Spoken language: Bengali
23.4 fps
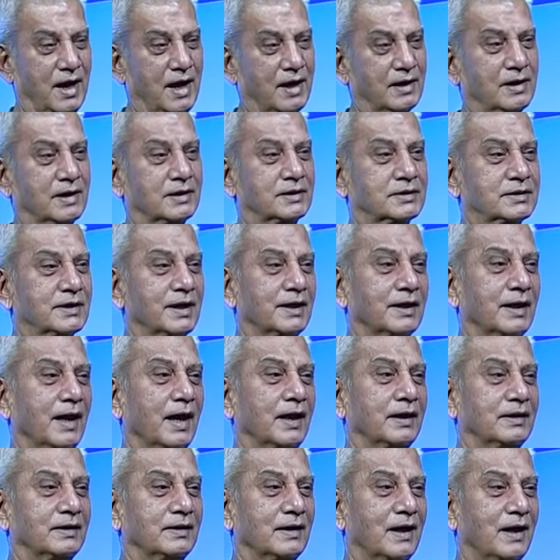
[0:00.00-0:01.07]
আকাশটা
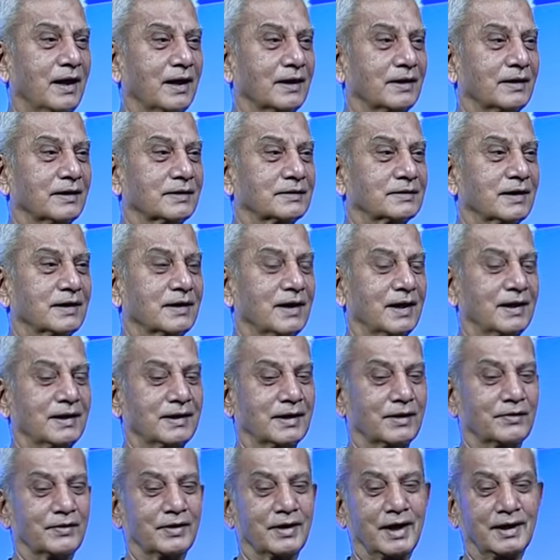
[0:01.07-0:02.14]
নাই আকাশটা নাই
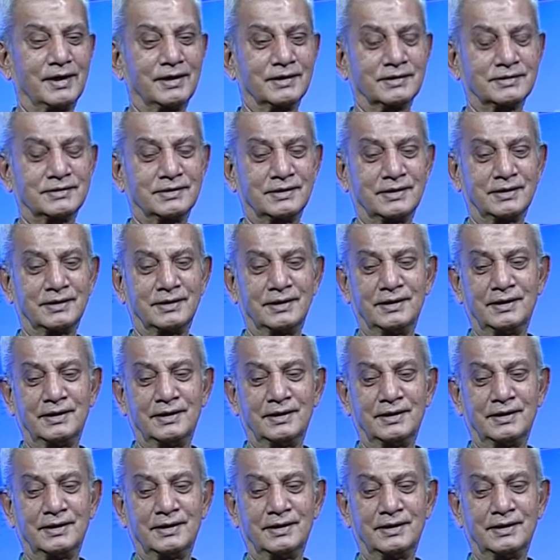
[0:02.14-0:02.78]
কারণ আকাশটা